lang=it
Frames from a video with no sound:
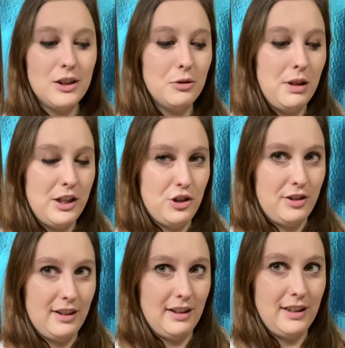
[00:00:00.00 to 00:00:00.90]
come
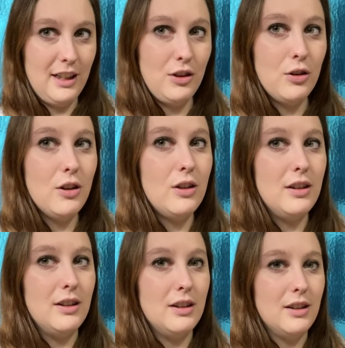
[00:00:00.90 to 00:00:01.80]
leggete dal
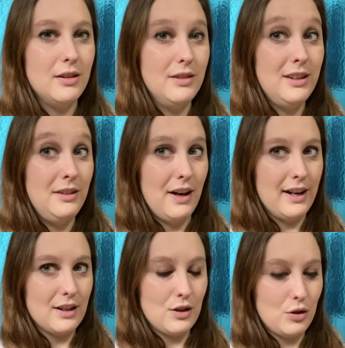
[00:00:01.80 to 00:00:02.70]
titolo, eh,
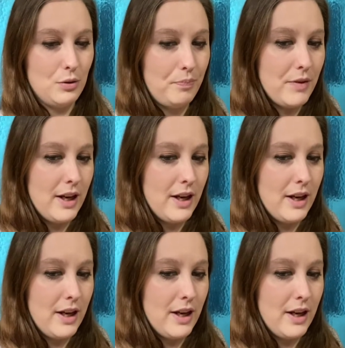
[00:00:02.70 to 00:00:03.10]
diverso